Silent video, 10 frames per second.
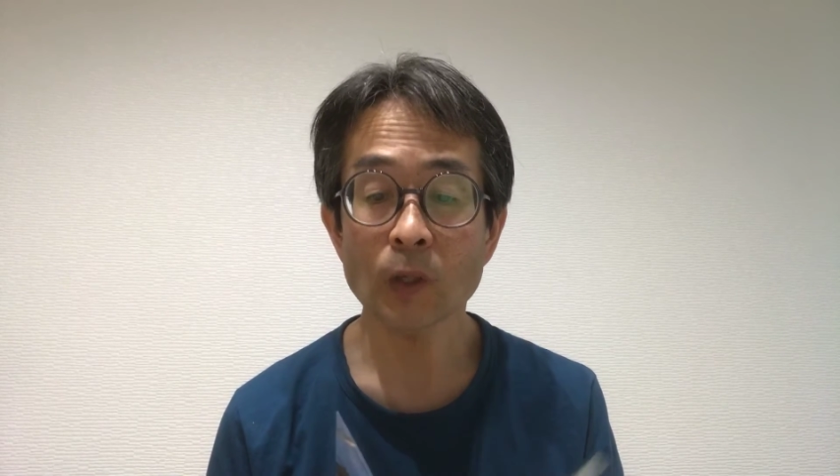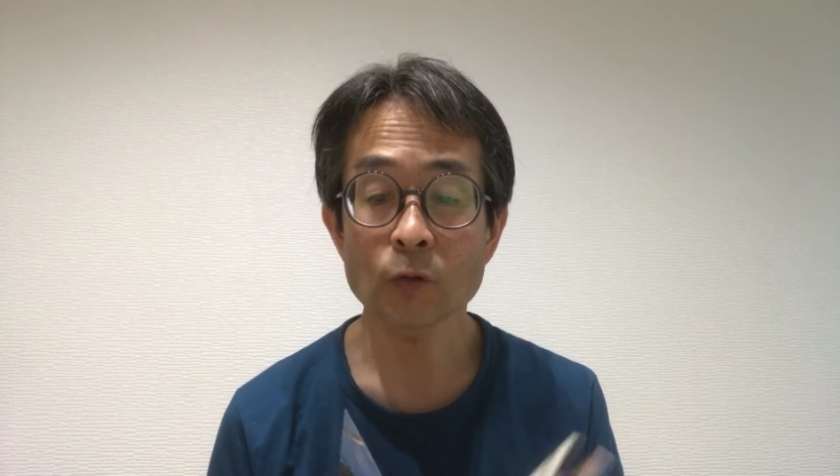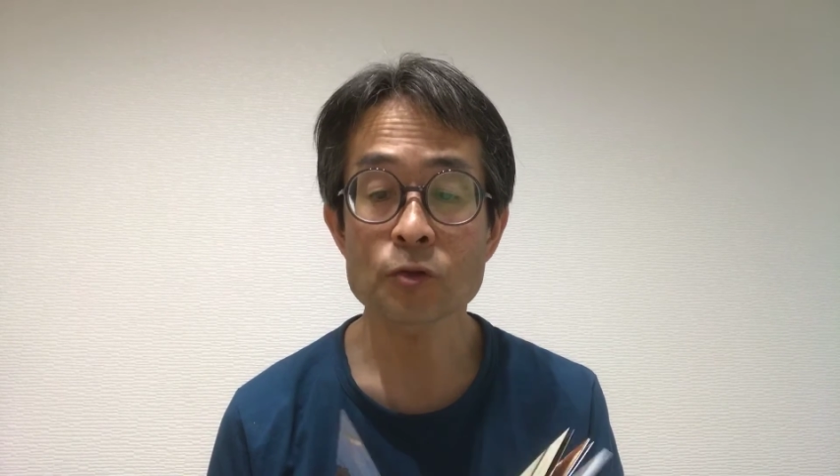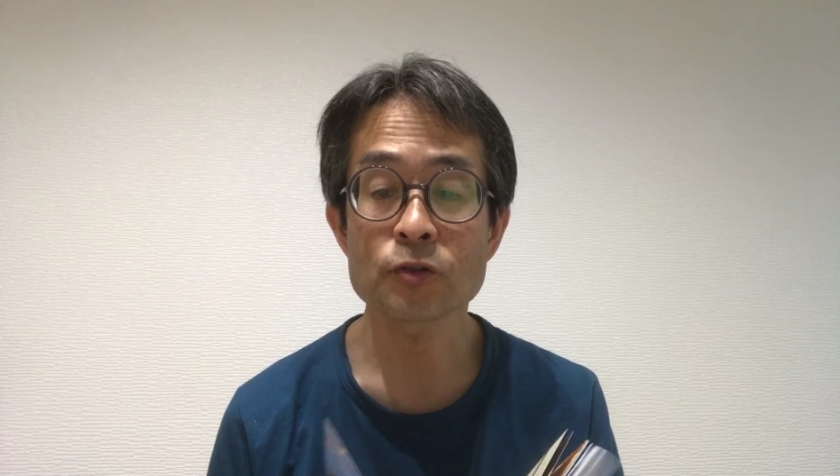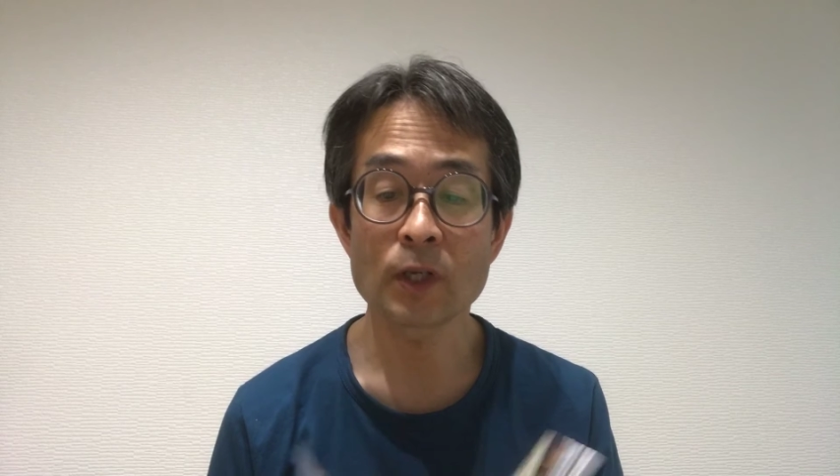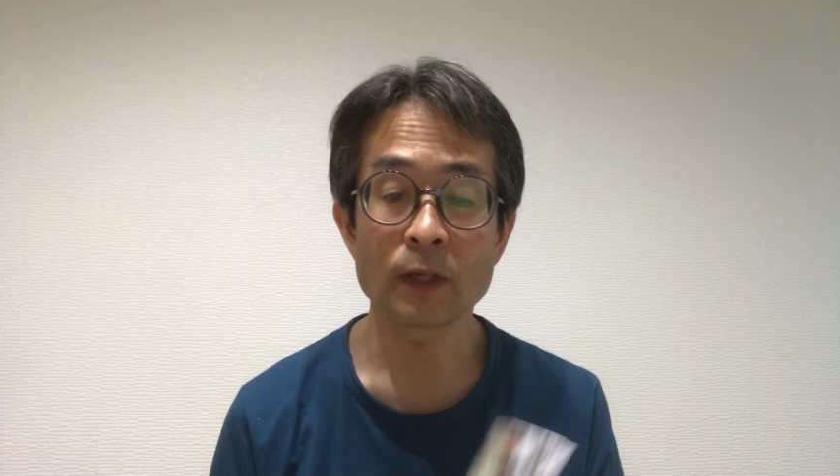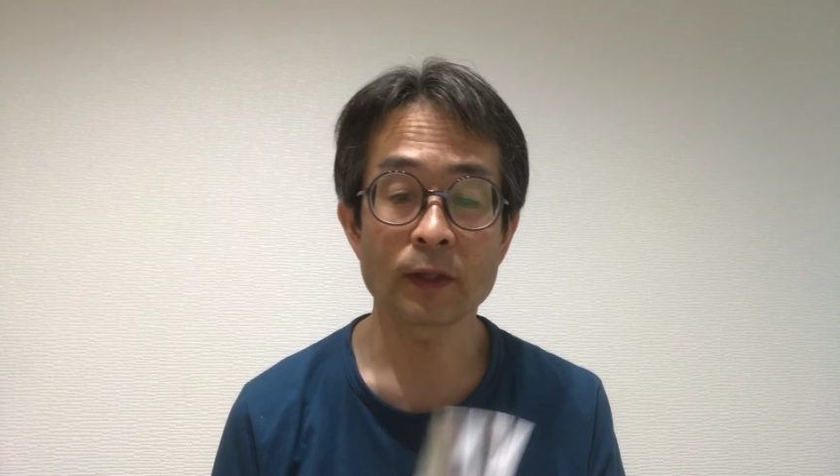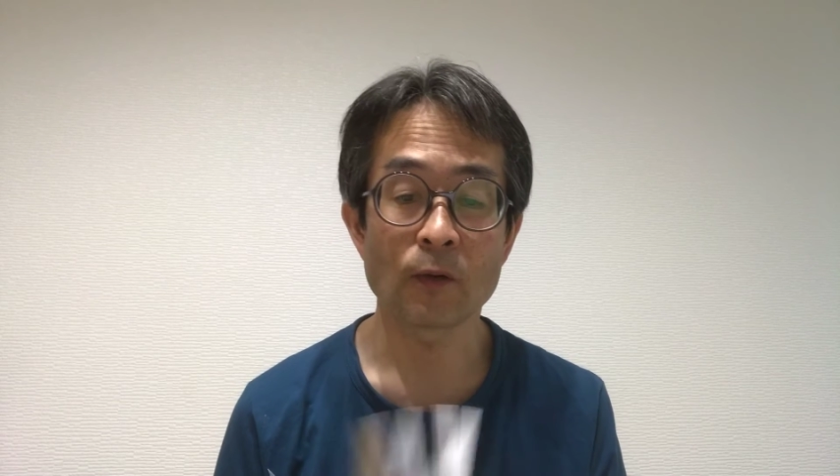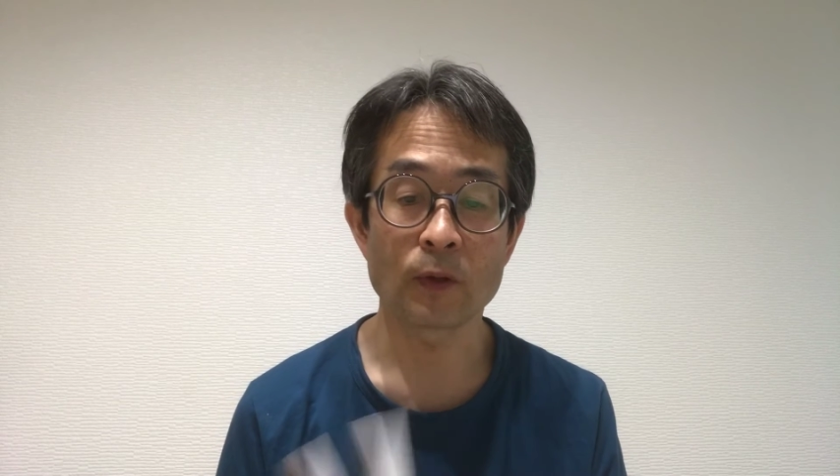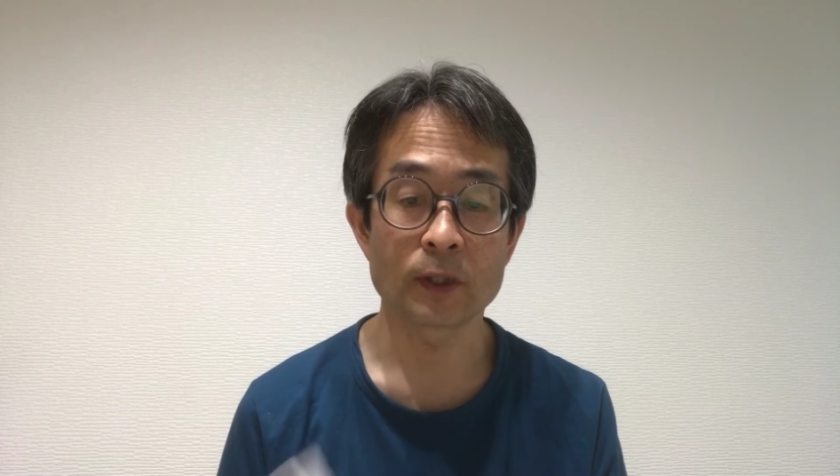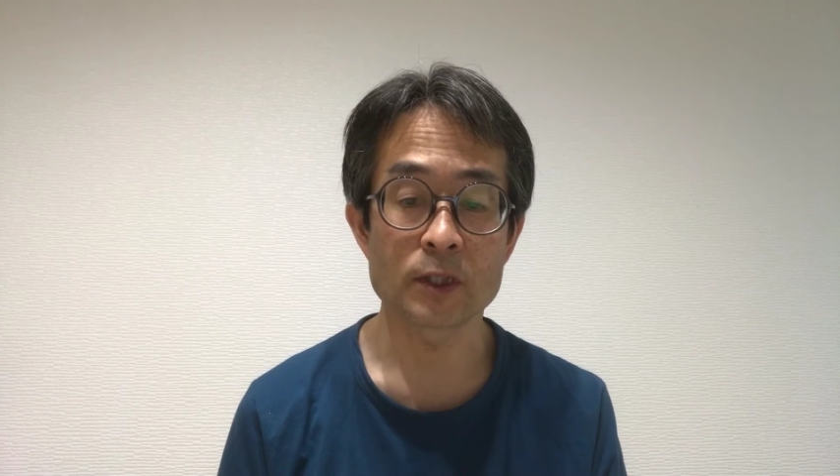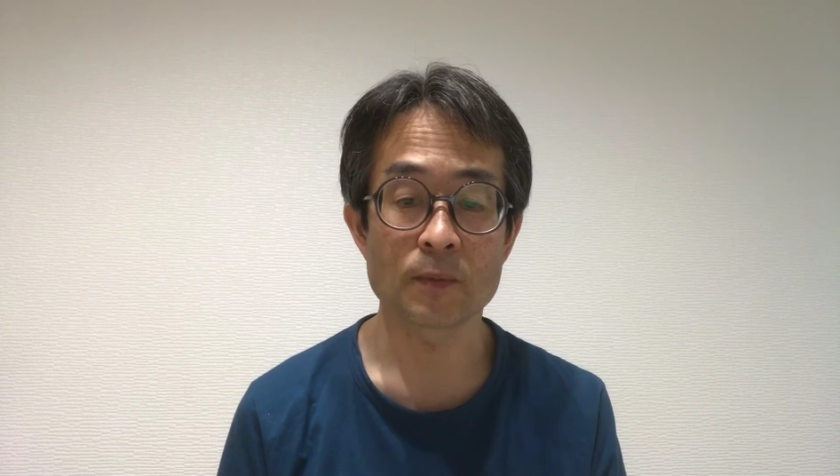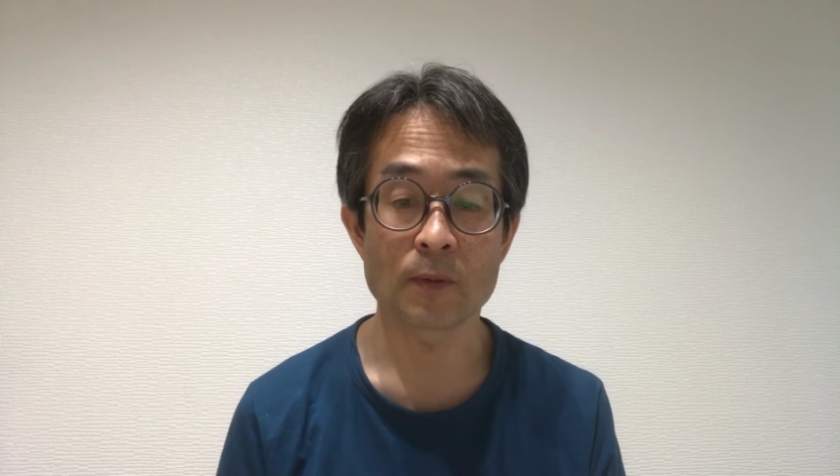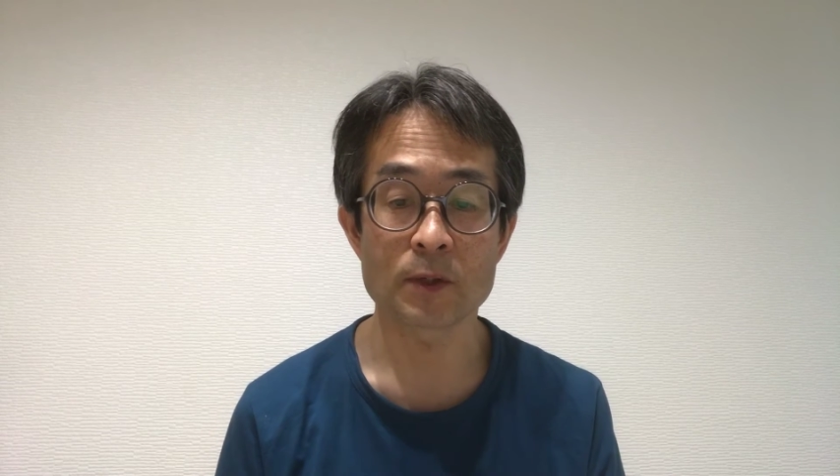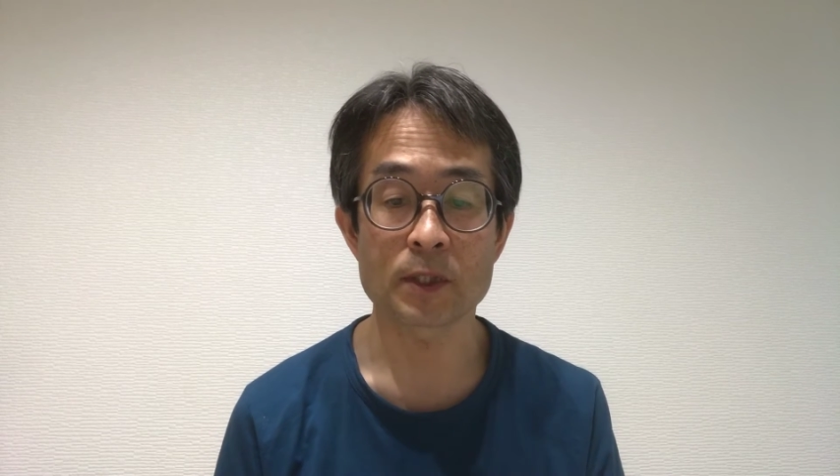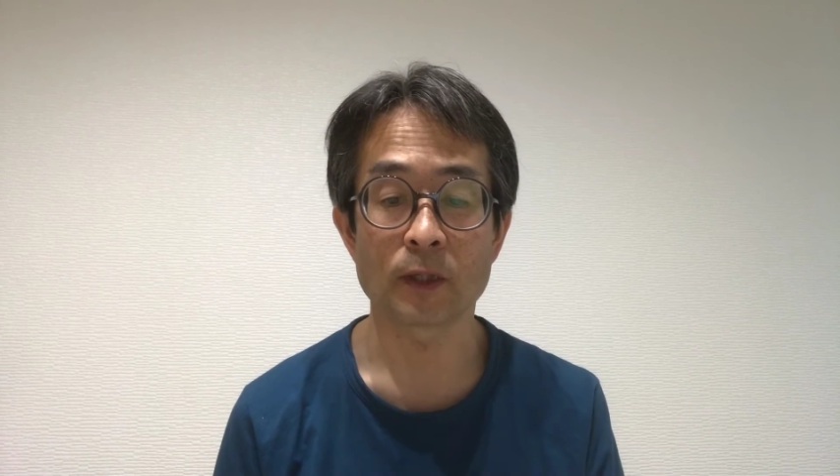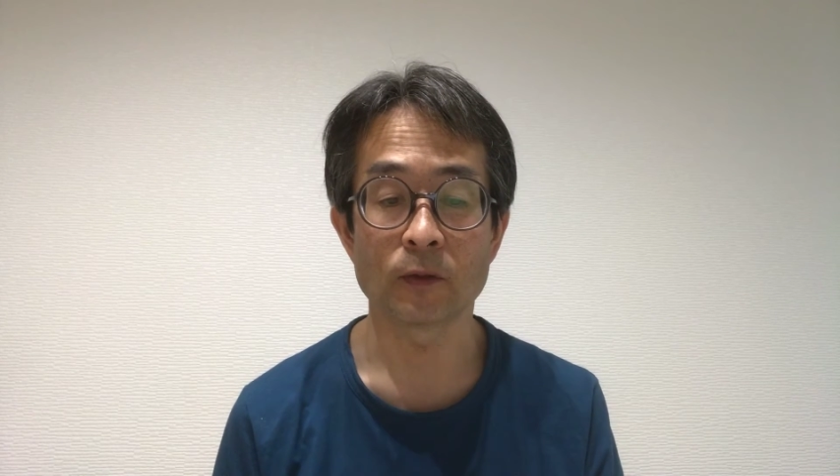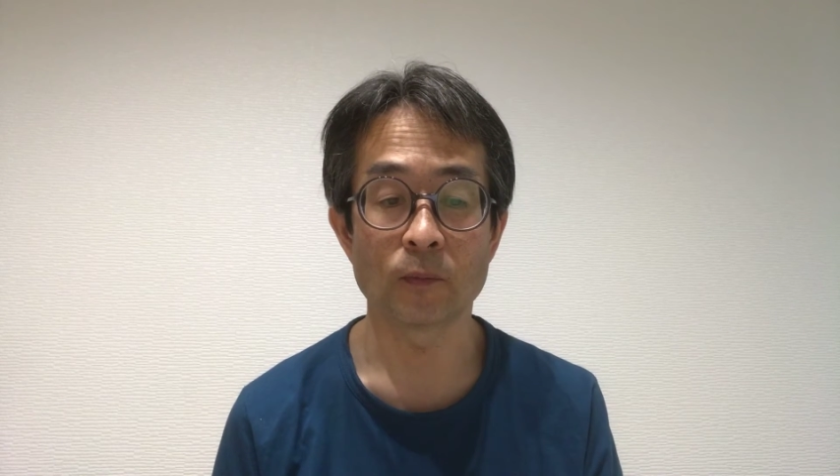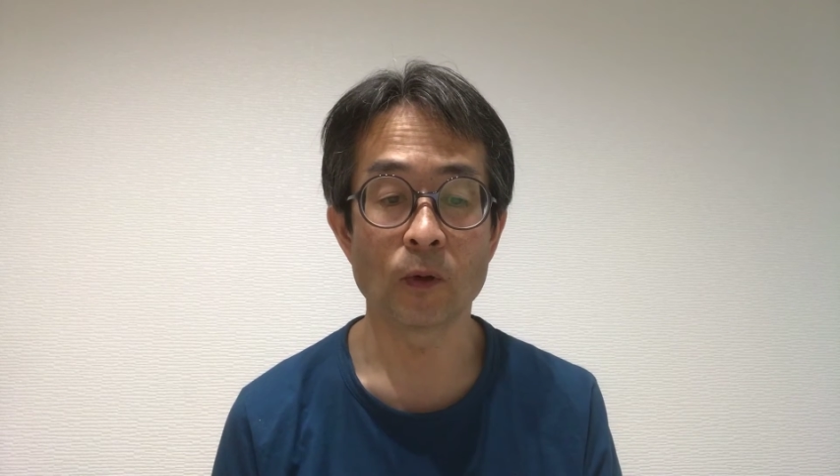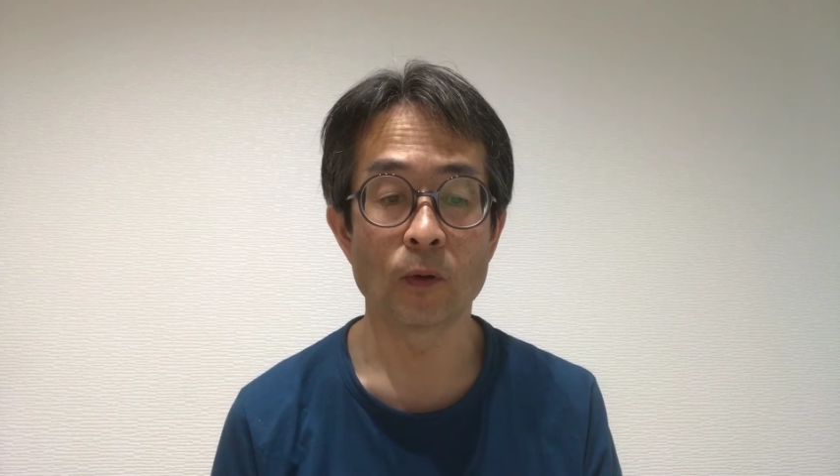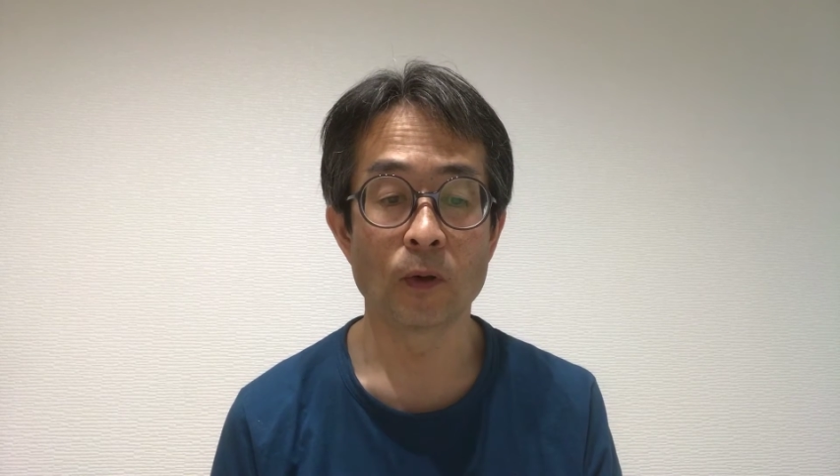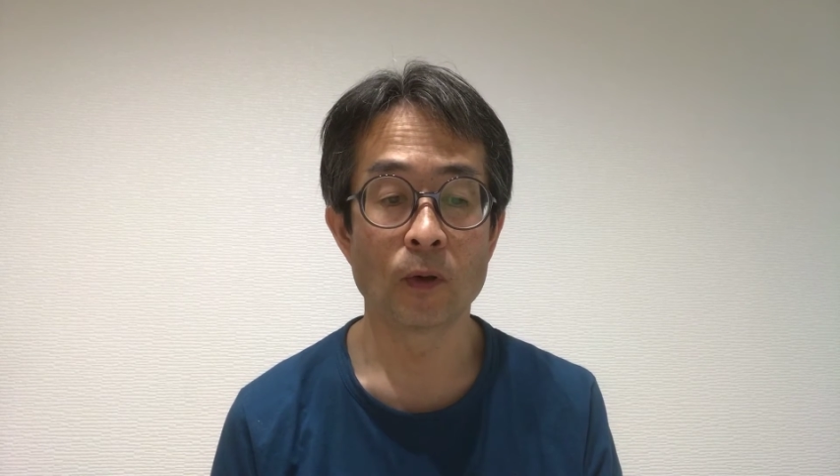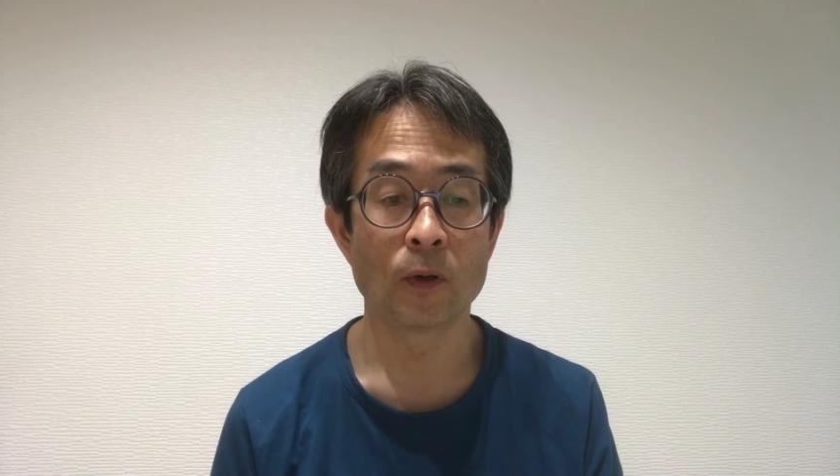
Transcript: 途中で連載終わってしまいましたけども、